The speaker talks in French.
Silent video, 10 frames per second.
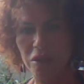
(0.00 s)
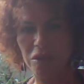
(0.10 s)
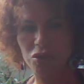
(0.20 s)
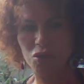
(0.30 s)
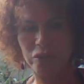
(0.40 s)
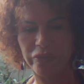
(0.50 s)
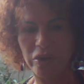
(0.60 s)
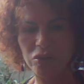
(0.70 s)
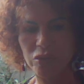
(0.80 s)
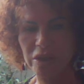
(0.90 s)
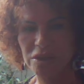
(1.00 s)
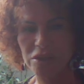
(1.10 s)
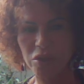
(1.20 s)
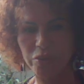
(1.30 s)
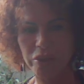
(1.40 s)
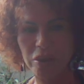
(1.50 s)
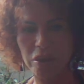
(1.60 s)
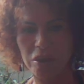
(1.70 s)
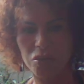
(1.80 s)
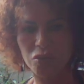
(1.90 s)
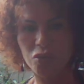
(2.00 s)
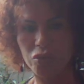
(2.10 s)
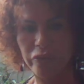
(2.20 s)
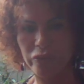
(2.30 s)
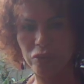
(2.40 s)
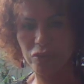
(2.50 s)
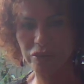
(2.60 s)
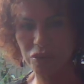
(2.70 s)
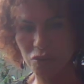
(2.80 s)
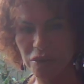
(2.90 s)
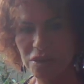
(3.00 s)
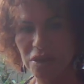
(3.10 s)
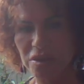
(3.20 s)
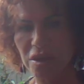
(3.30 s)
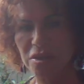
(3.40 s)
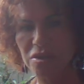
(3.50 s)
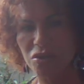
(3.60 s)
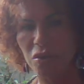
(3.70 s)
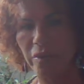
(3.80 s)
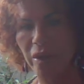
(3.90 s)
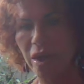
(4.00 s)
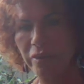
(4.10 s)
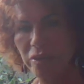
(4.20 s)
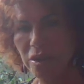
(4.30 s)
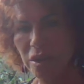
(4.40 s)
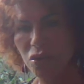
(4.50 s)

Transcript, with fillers: Suivant leur exemple, nous devons continuer cette tradition abrahamique et